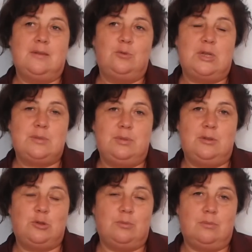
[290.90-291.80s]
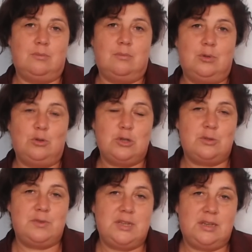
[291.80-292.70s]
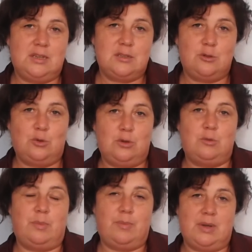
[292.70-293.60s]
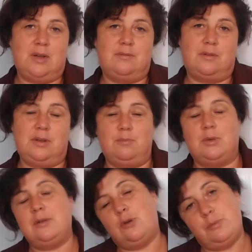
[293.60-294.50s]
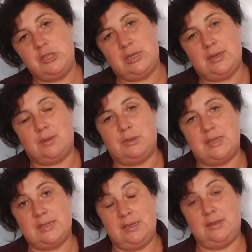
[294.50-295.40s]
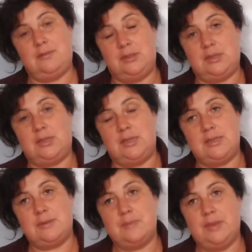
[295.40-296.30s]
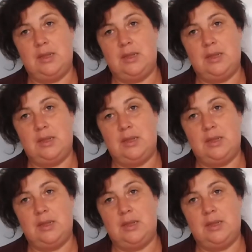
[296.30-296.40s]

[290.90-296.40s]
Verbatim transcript: у нас было множество всяких историй, вот пока во время моего общения, как бы на сайтах в интернете.